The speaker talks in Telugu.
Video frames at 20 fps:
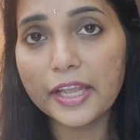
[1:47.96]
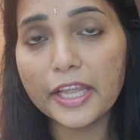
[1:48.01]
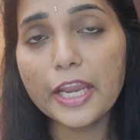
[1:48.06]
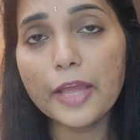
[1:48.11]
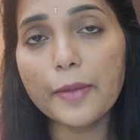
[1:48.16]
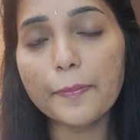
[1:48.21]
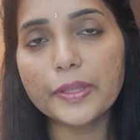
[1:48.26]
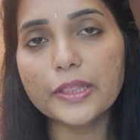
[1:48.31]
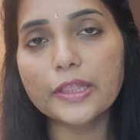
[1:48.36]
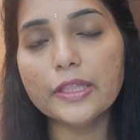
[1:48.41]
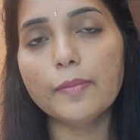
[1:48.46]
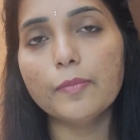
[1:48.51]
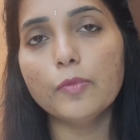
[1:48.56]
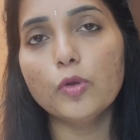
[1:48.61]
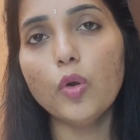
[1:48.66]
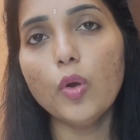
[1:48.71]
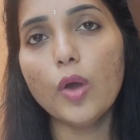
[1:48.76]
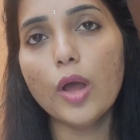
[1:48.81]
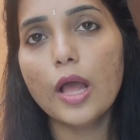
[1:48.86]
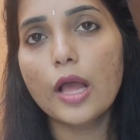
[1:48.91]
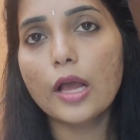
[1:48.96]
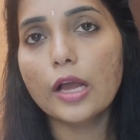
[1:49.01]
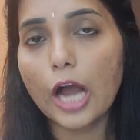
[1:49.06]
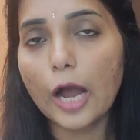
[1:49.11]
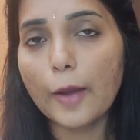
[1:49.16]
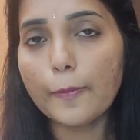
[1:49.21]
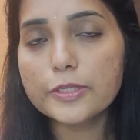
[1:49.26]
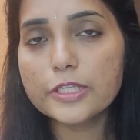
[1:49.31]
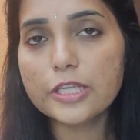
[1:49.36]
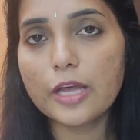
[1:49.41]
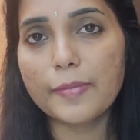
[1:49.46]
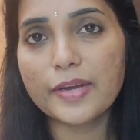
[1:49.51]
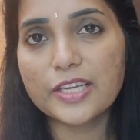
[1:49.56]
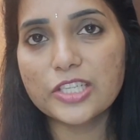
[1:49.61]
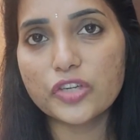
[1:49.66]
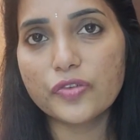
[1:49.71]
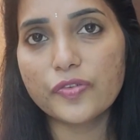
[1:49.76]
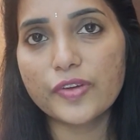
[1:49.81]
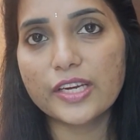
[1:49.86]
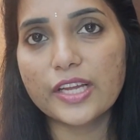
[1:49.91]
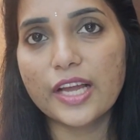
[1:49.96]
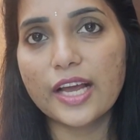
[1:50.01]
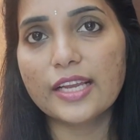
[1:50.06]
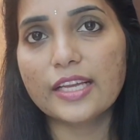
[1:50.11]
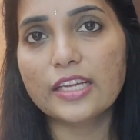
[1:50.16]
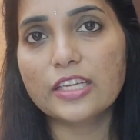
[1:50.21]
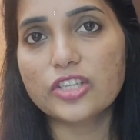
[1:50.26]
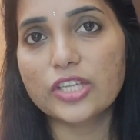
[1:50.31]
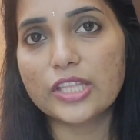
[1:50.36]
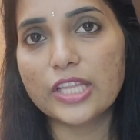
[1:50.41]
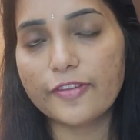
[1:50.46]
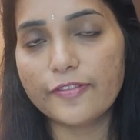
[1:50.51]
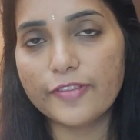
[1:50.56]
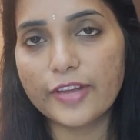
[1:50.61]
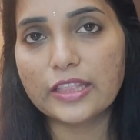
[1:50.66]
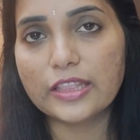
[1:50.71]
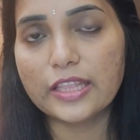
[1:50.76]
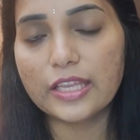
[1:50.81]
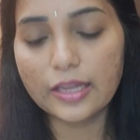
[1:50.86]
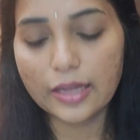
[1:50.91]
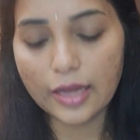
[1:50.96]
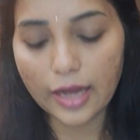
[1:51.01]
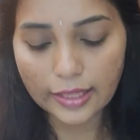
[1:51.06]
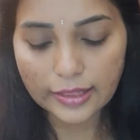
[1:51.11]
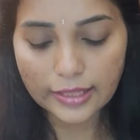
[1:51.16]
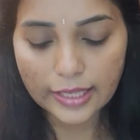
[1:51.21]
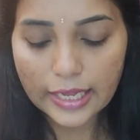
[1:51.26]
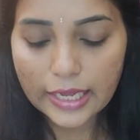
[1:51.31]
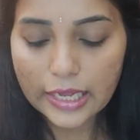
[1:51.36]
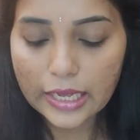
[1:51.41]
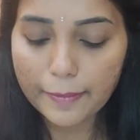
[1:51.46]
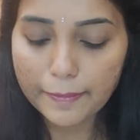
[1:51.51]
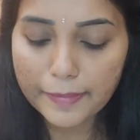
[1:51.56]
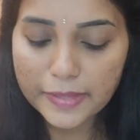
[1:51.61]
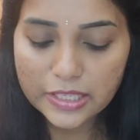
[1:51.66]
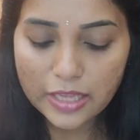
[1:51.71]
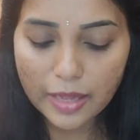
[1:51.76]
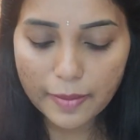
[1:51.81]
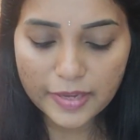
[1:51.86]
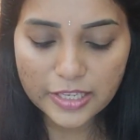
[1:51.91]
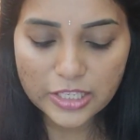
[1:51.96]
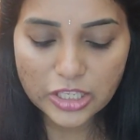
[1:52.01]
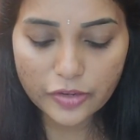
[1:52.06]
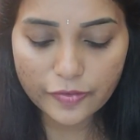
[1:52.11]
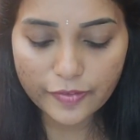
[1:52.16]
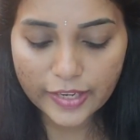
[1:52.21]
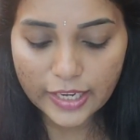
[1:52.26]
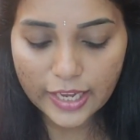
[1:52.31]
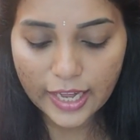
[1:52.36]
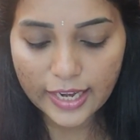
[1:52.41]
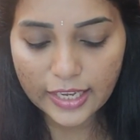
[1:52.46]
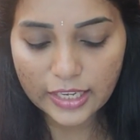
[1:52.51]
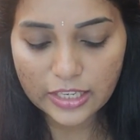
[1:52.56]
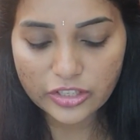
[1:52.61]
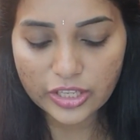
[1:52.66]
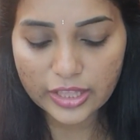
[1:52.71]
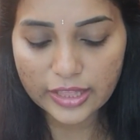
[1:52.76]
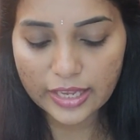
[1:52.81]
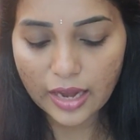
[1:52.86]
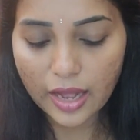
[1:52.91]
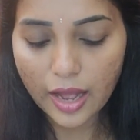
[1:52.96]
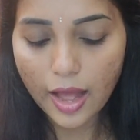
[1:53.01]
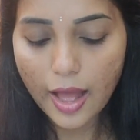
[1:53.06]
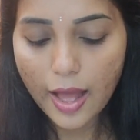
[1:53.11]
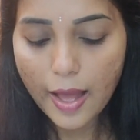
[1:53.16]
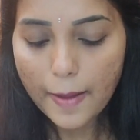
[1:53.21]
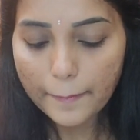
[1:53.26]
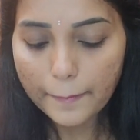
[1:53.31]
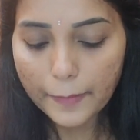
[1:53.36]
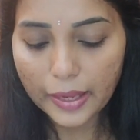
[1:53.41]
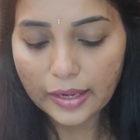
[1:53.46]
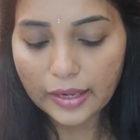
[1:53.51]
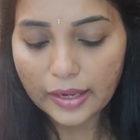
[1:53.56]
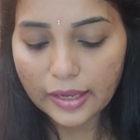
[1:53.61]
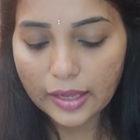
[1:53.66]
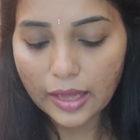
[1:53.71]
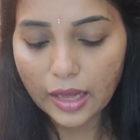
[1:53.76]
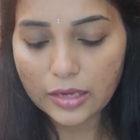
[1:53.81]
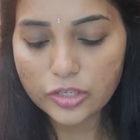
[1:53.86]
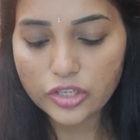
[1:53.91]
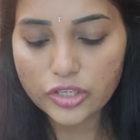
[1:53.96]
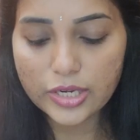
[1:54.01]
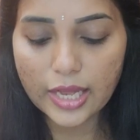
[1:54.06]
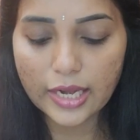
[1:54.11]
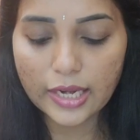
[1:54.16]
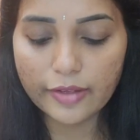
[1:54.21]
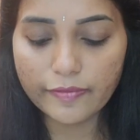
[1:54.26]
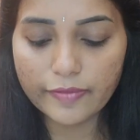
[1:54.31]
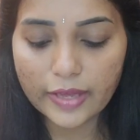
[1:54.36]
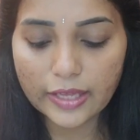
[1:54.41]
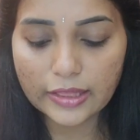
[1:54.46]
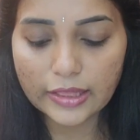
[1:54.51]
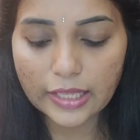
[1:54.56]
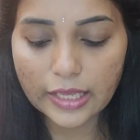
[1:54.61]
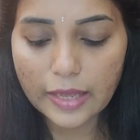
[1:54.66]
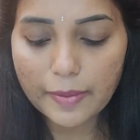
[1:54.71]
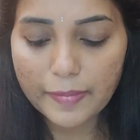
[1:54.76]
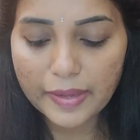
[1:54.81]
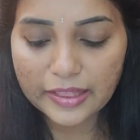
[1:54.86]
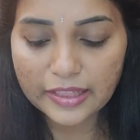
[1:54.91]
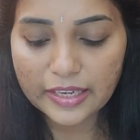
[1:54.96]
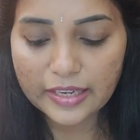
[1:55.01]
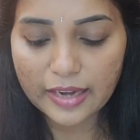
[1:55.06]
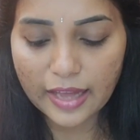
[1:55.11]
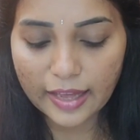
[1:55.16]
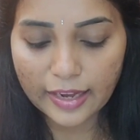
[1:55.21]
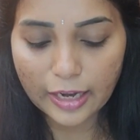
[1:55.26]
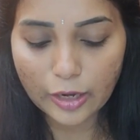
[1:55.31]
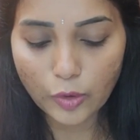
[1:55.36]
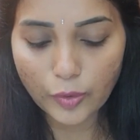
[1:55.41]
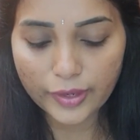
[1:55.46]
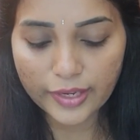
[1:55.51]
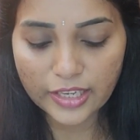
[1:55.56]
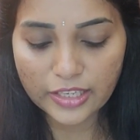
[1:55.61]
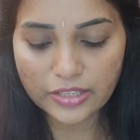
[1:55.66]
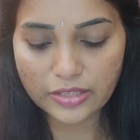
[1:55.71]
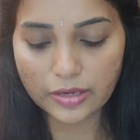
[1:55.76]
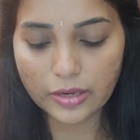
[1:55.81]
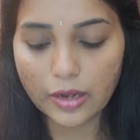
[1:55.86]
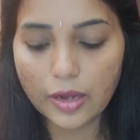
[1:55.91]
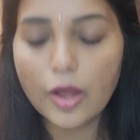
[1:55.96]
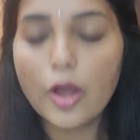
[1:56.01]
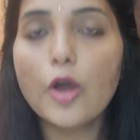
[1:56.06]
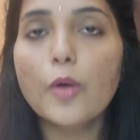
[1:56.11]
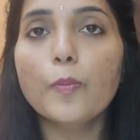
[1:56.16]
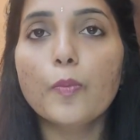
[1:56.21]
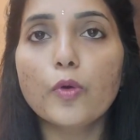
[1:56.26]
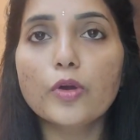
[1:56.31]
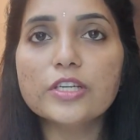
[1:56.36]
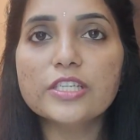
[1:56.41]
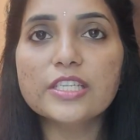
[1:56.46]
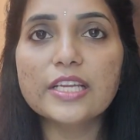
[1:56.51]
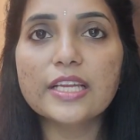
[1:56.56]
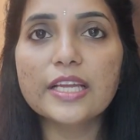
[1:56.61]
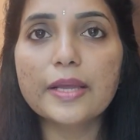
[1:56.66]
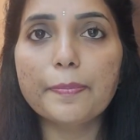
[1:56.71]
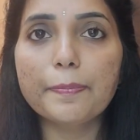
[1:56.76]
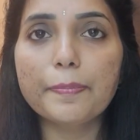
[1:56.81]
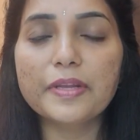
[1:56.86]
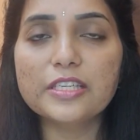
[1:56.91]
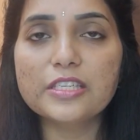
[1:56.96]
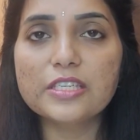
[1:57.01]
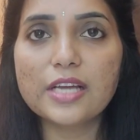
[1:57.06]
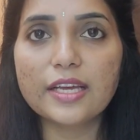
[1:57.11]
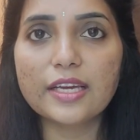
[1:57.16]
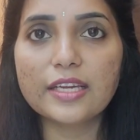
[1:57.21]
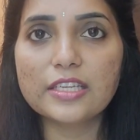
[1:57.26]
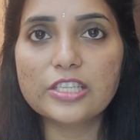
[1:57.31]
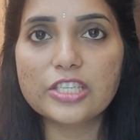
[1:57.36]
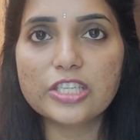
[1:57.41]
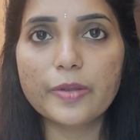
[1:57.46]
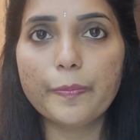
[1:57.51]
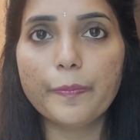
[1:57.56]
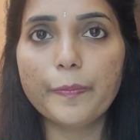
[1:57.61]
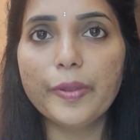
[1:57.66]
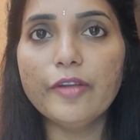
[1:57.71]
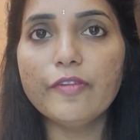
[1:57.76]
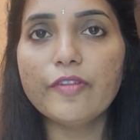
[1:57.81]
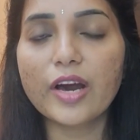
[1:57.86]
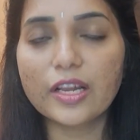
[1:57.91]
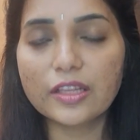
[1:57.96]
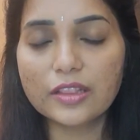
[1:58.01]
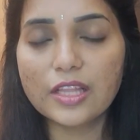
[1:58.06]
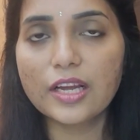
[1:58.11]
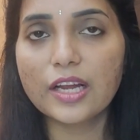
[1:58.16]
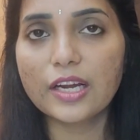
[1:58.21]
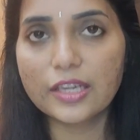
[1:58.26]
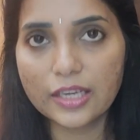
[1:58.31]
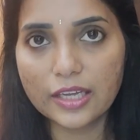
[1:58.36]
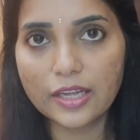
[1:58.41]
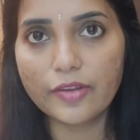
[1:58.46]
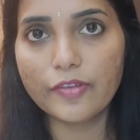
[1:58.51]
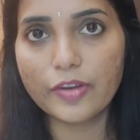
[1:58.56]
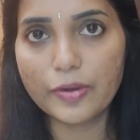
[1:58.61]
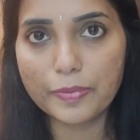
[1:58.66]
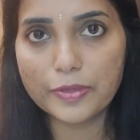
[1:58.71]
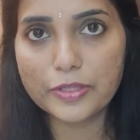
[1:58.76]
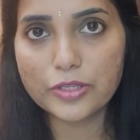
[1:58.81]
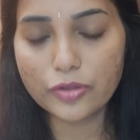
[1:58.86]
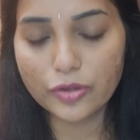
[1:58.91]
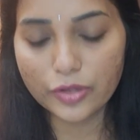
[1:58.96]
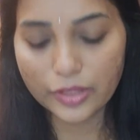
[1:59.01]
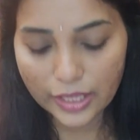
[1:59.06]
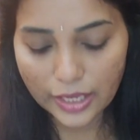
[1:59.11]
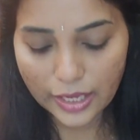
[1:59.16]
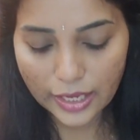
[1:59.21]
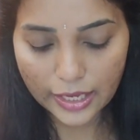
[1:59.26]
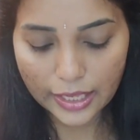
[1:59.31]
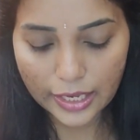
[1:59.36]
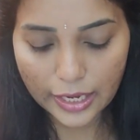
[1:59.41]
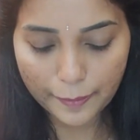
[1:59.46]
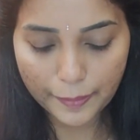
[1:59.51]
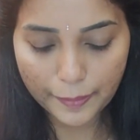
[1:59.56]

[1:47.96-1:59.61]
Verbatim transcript: ఈ నేపథ్యంలో కాపు సామాజిక వర్గానికి చెందిన వ్యక్తిని కాదని కమ్మ సామాజిక వర్గానికి చెందిన మల్లికార్జున్ అనే వ్యక్తికి మంత్రి నారా లోకేష్ పోస్టింగ్ ఇప్పించారని చెప్పి వార్త గట్టిగా వినిపిస్తోంది ఈ